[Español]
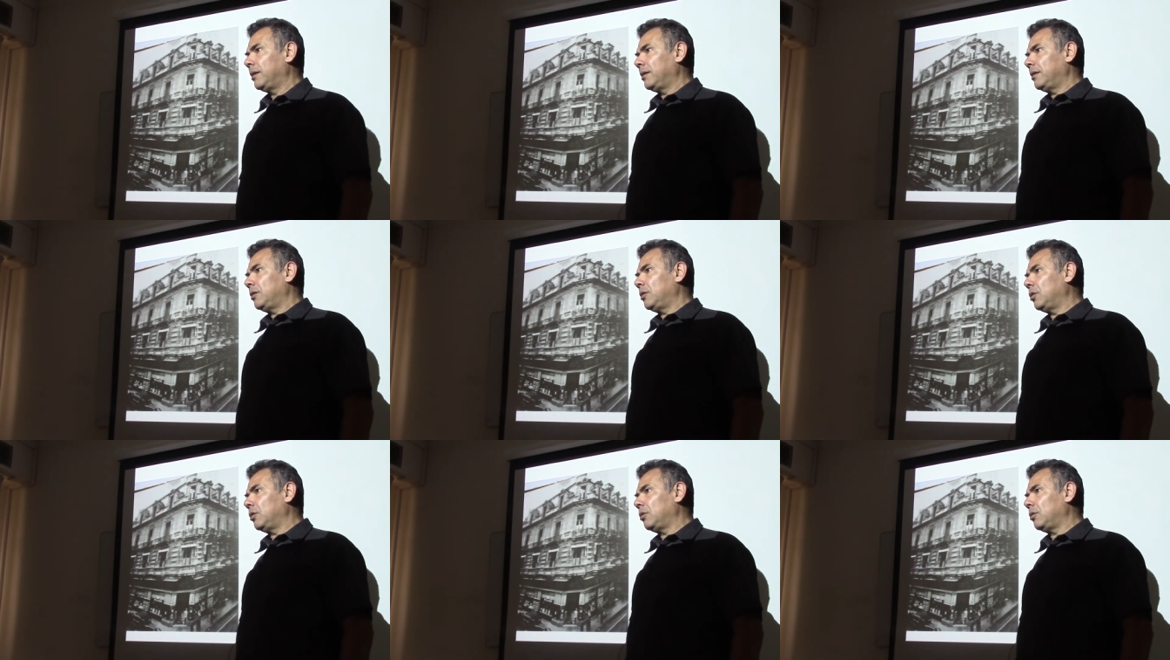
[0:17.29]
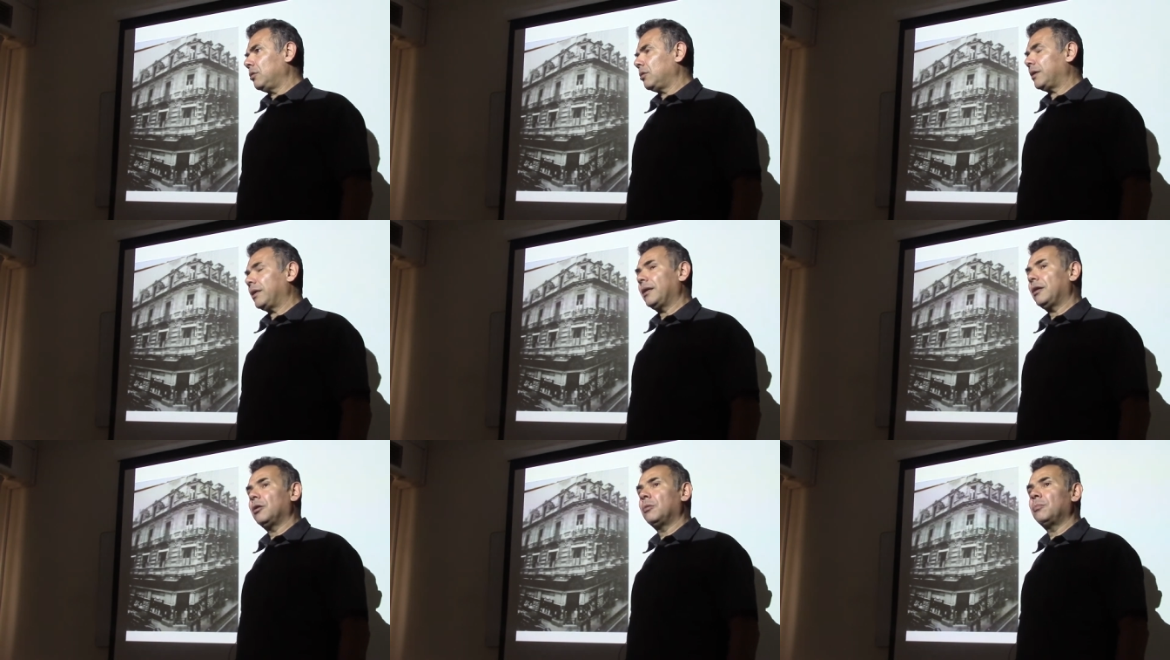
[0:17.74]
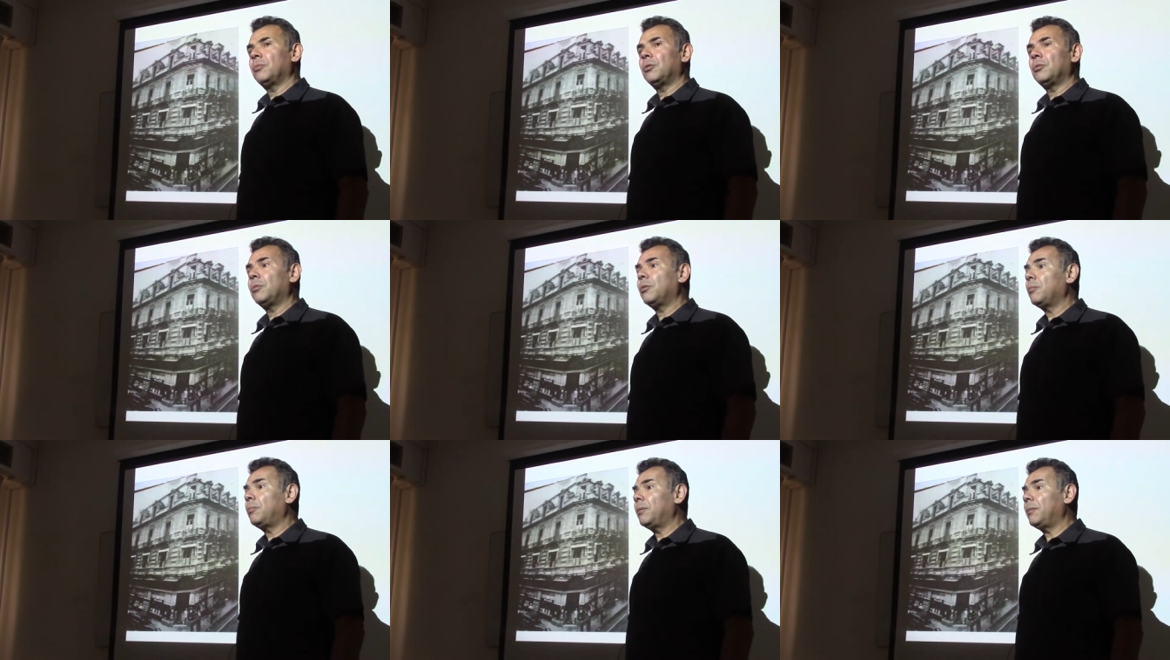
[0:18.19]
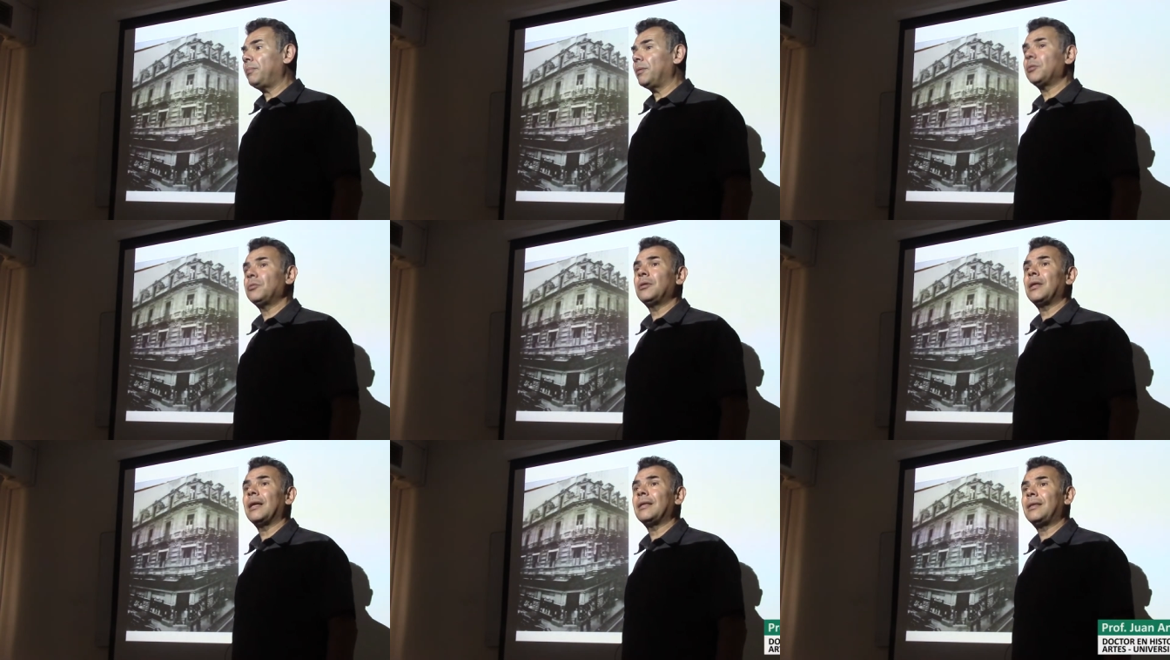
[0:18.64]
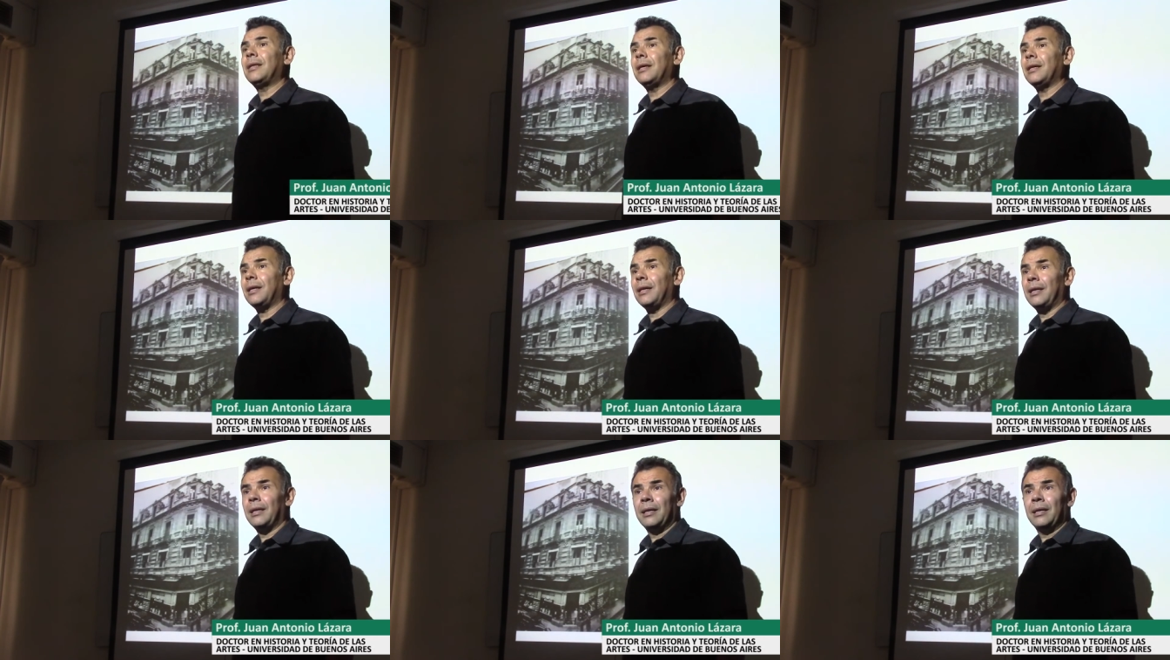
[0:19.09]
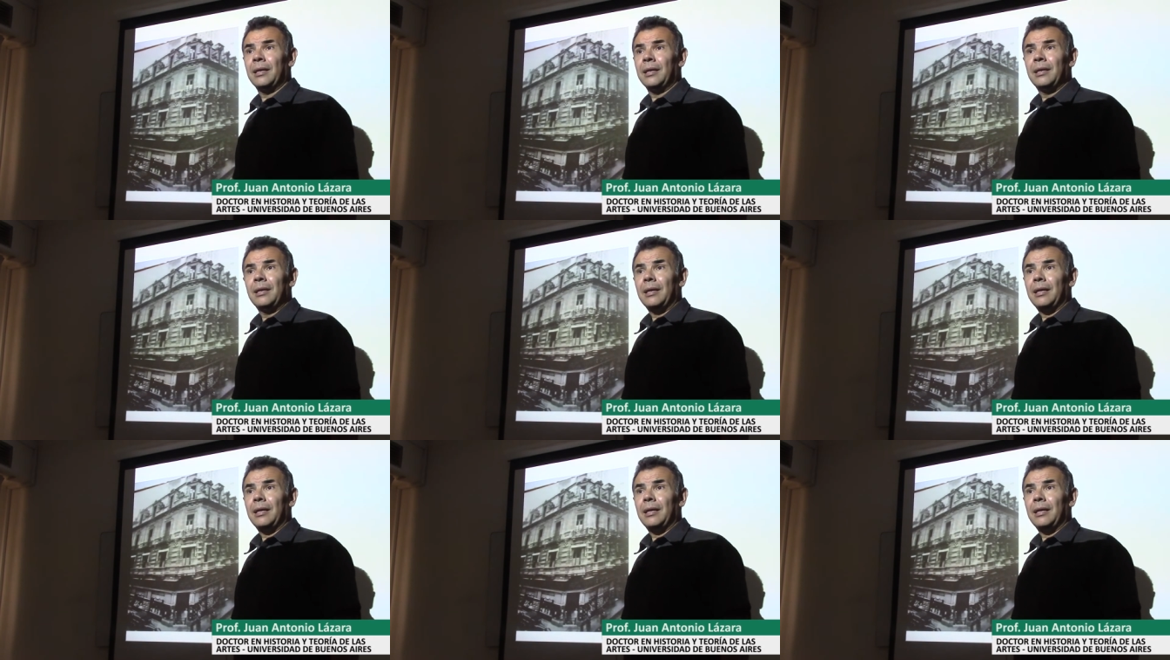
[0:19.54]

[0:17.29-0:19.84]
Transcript: ¿No? Que como vos me preguntaste que